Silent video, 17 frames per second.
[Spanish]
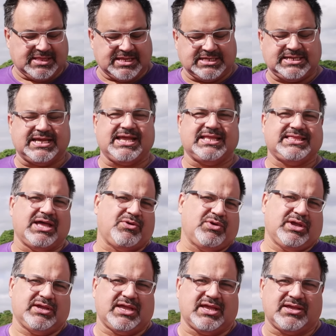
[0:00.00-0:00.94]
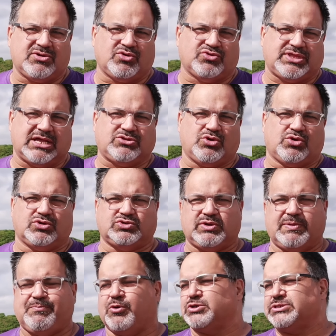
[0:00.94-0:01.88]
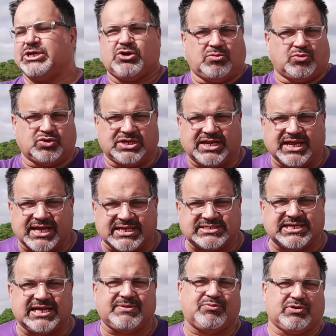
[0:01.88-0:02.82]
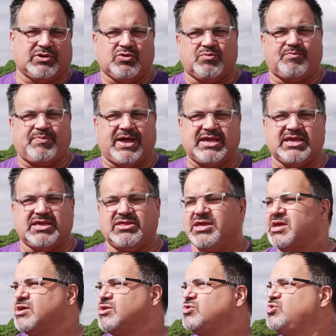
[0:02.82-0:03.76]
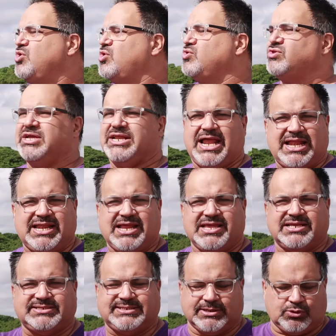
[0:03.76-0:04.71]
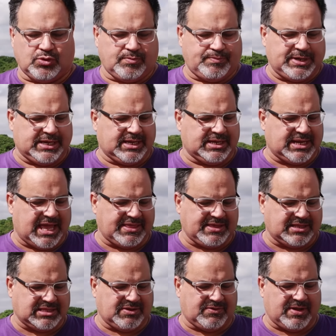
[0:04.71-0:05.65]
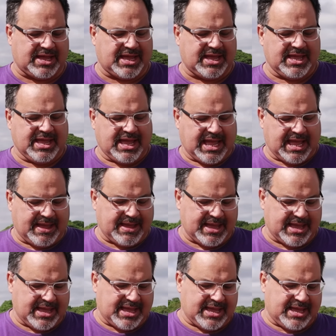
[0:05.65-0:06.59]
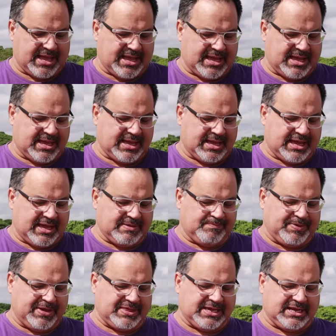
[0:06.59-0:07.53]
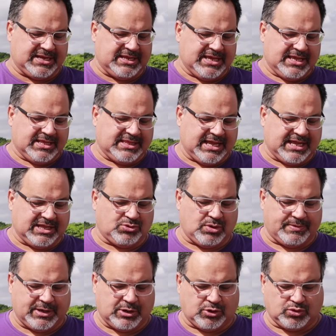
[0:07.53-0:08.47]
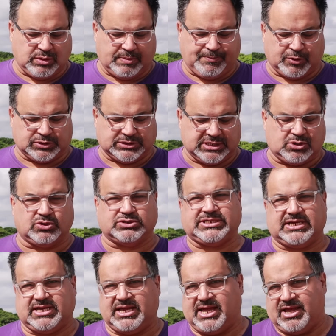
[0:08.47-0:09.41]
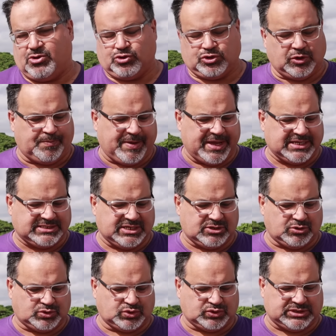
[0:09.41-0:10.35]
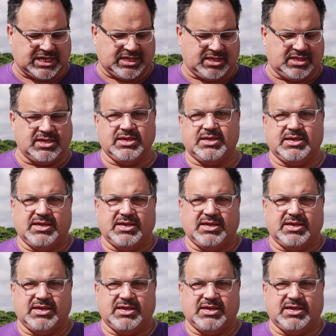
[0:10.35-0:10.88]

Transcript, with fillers: Dice que ha estado en, contacto con su esposa, como tiene que ser, porque es un país donde las leyes se cumplen y nadie te va a, impedir de que tú hables con tu esposa, cosa que en otros países no sucede.